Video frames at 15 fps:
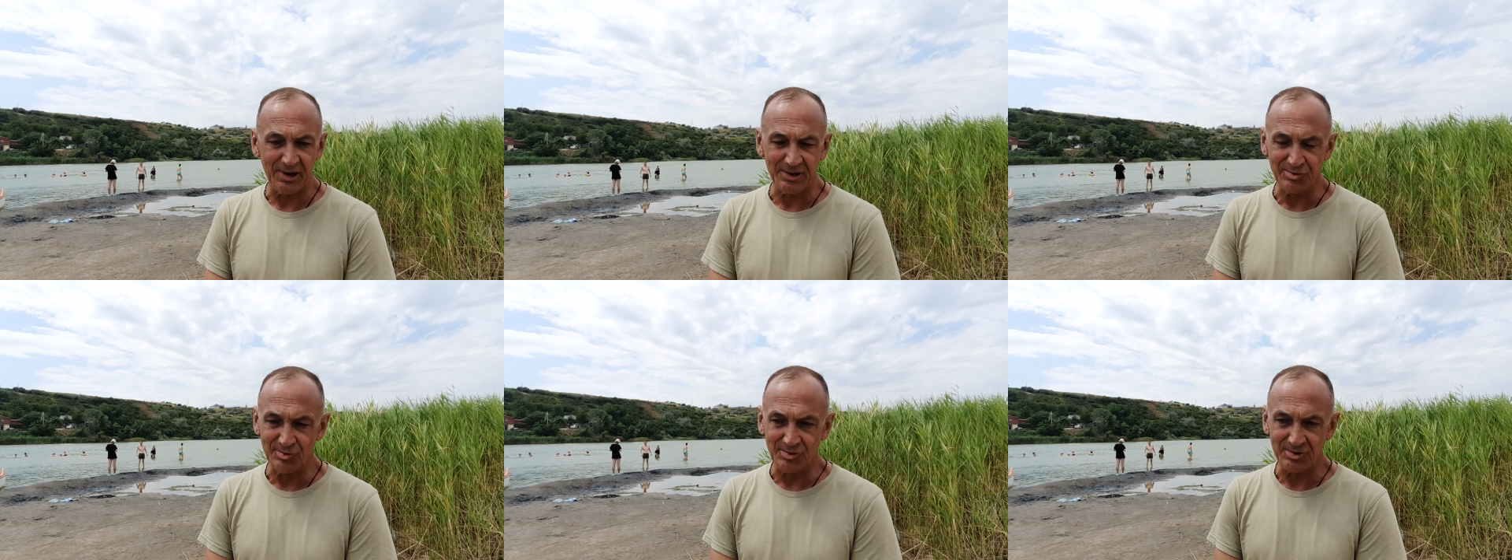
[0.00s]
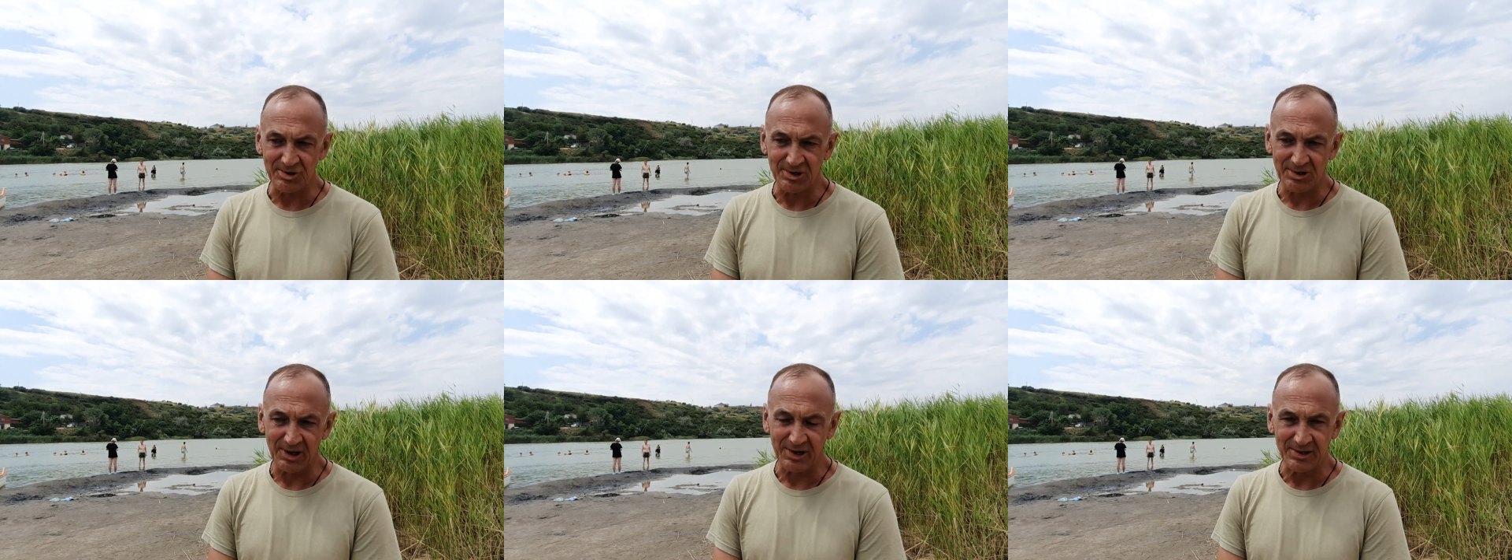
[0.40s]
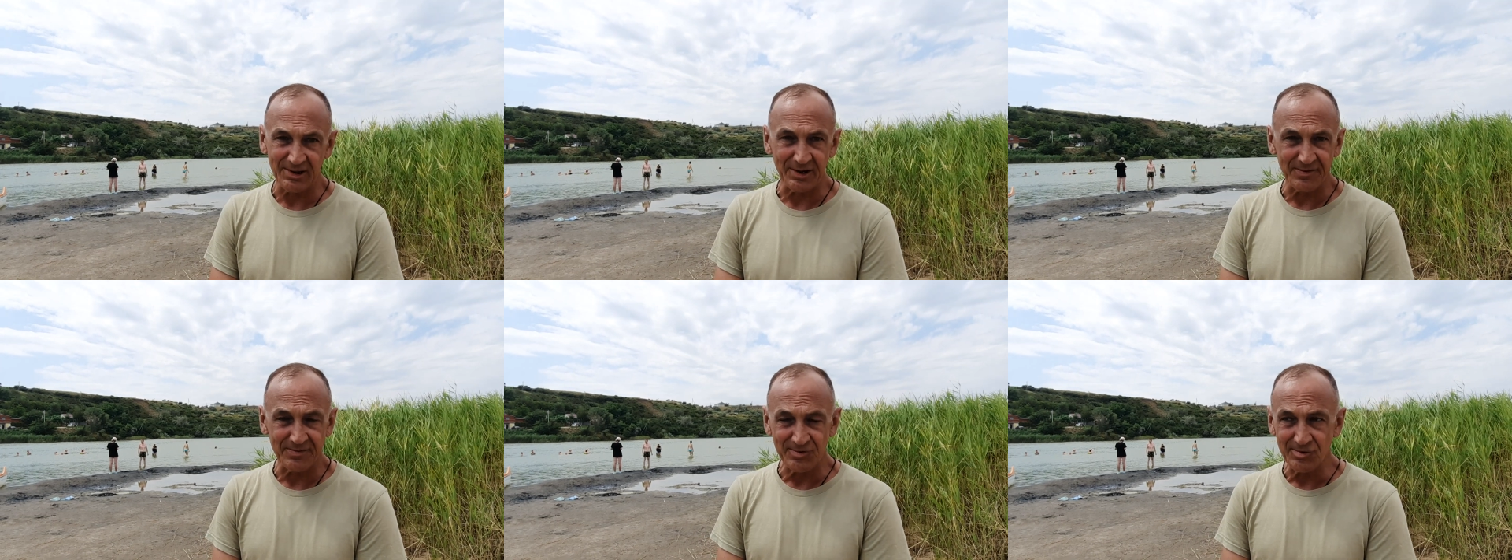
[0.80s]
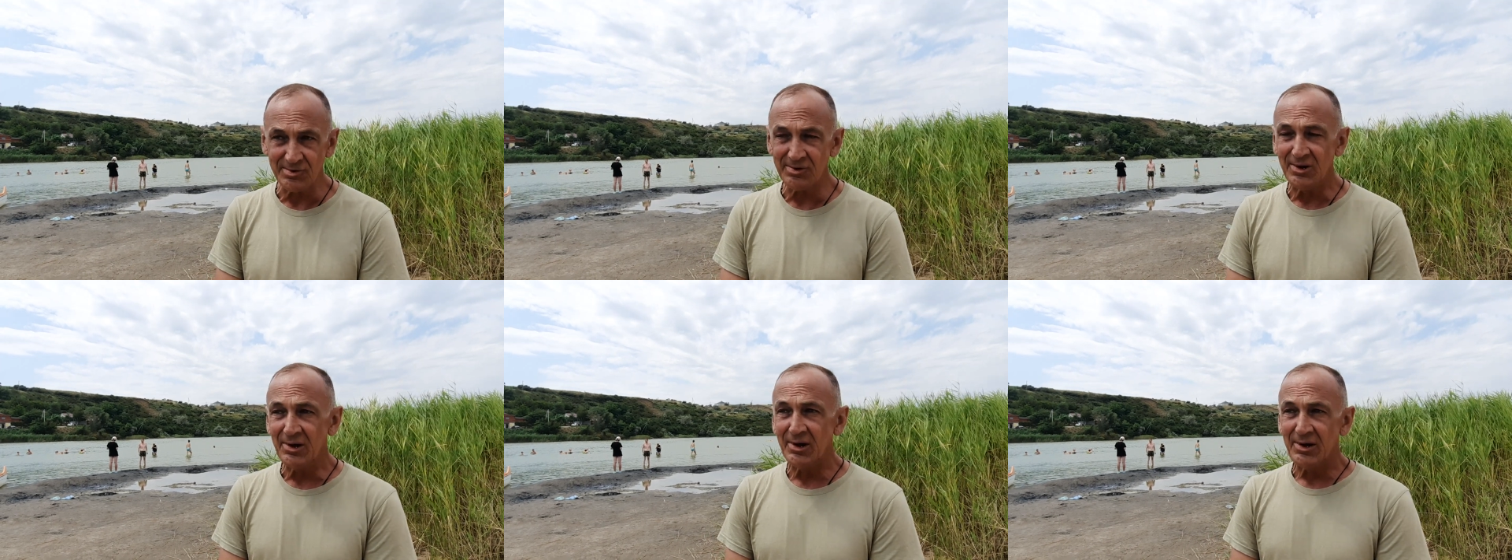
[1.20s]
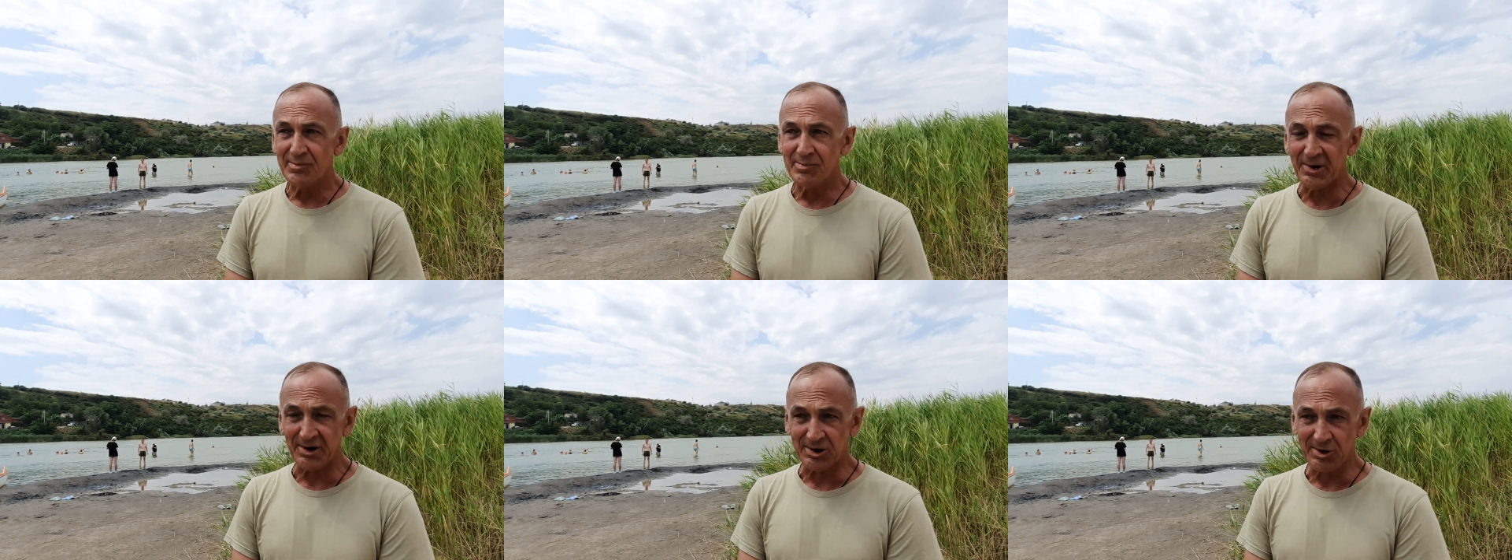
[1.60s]
оно не так давно
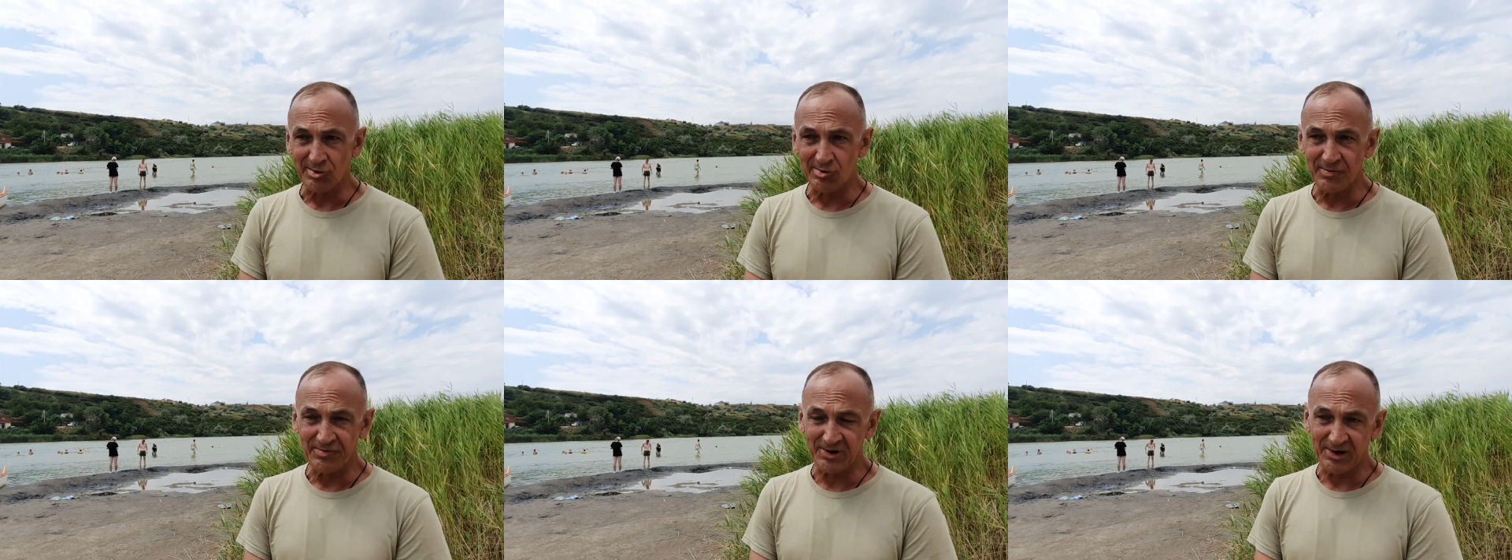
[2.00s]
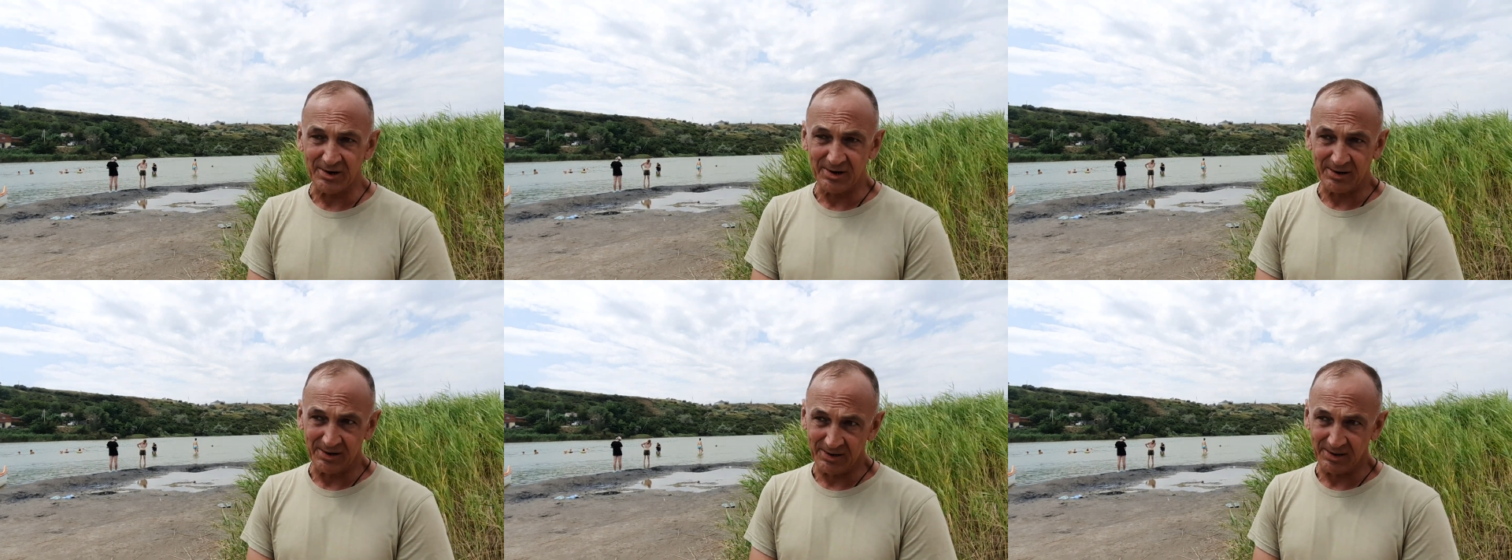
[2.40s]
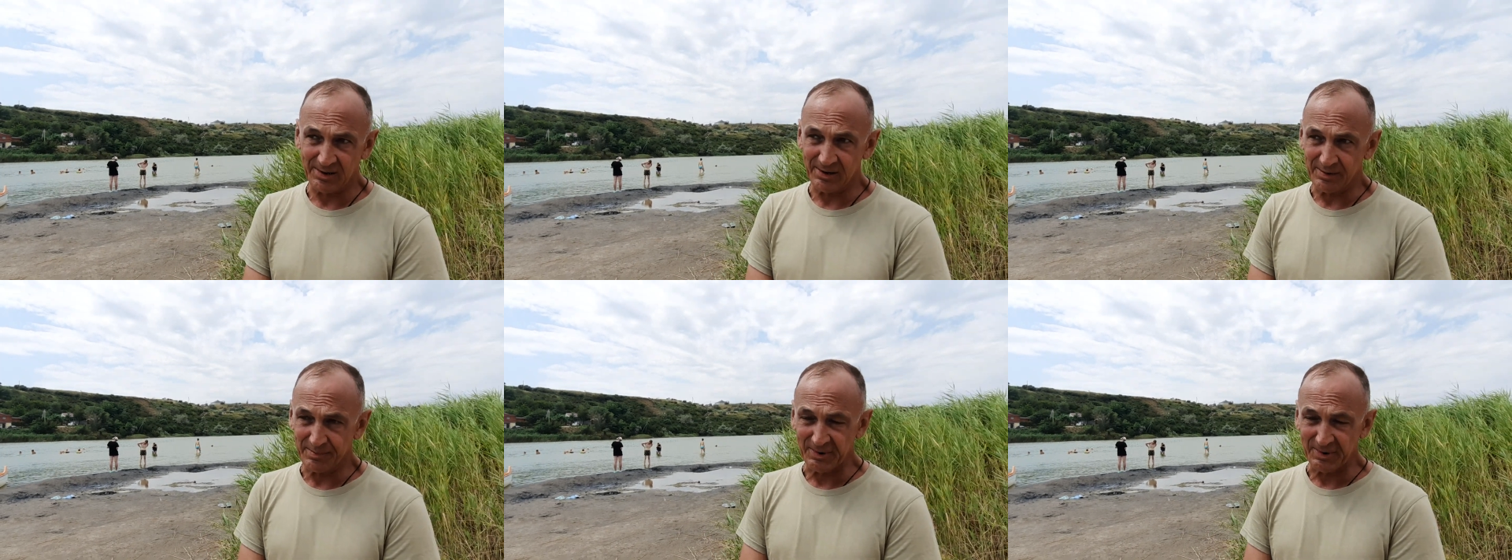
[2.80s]
маркировка э,